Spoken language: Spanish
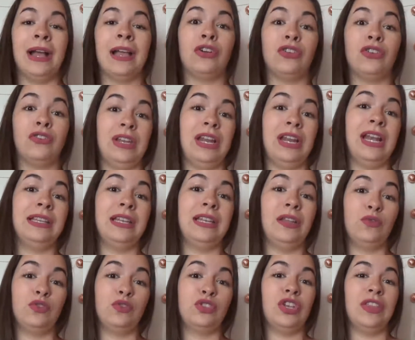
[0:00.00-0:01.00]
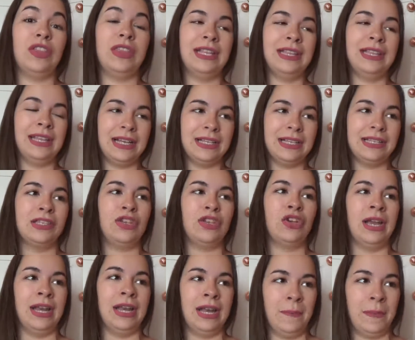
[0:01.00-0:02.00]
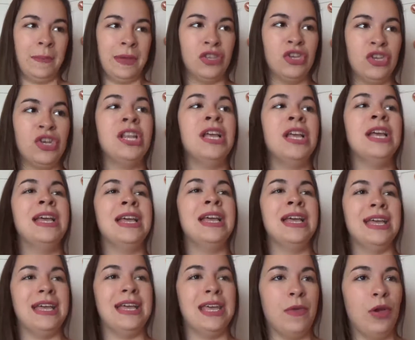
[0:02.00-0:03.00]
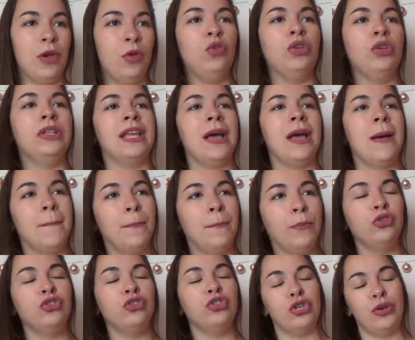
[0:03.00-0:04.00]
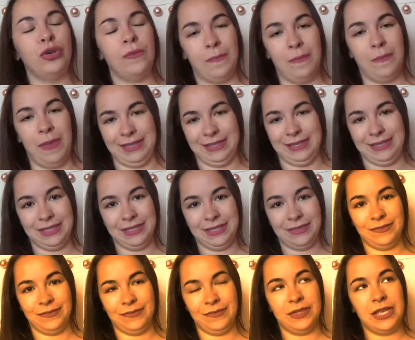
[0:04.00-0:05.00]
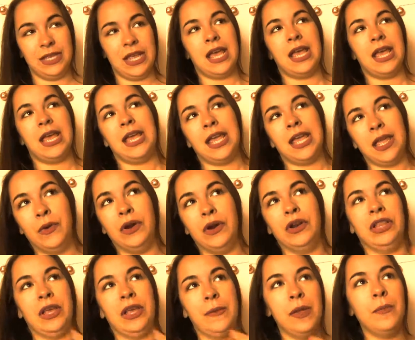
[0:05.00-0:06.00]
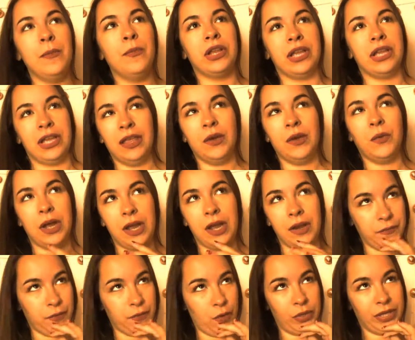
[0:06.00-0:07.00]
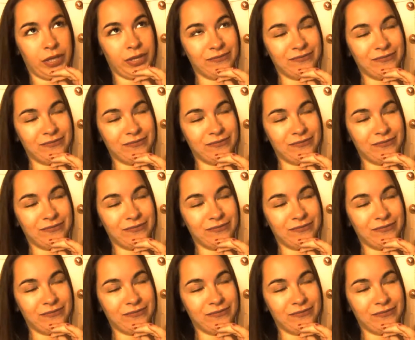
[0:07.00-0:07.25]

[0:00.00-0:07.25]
que encontré la traducción de esta canción en español y me gusta mucho más. Y bueno, también porque es de Wael Fowry.